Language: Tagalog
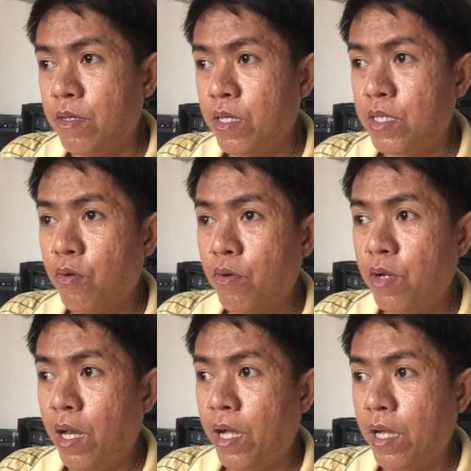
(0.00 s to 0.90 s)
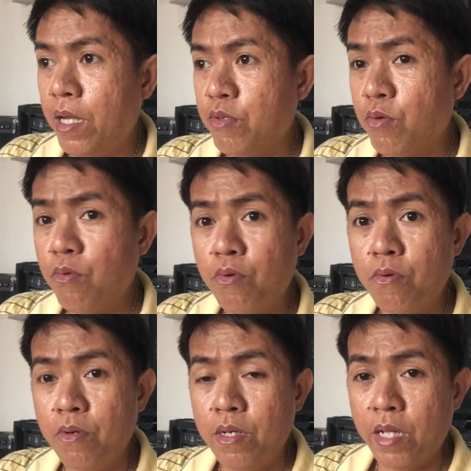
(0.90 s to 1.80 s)
Hindi siguro nila alam.
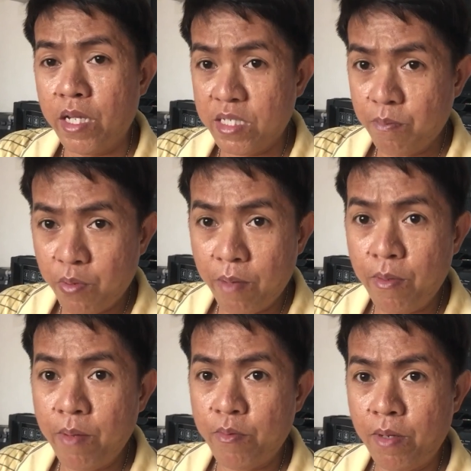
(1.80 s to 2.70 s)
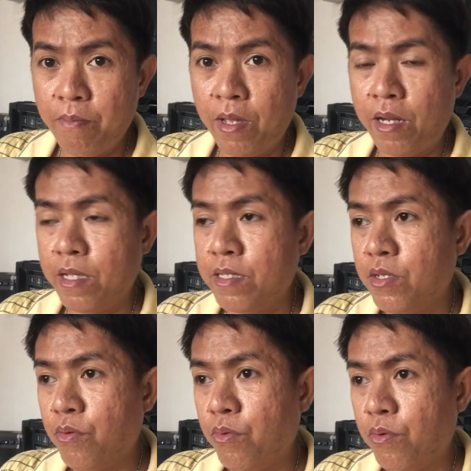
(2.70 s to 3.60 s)
Siguro, it's the problem of the parents
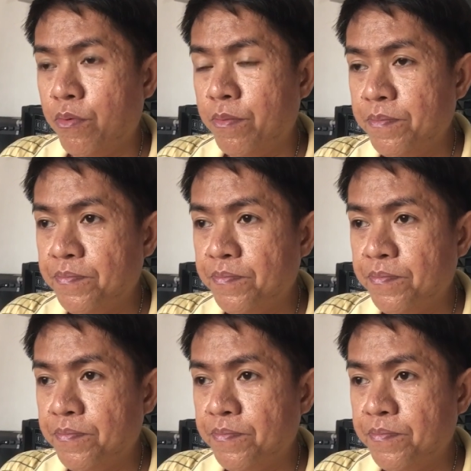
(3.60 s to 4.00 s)
siguro.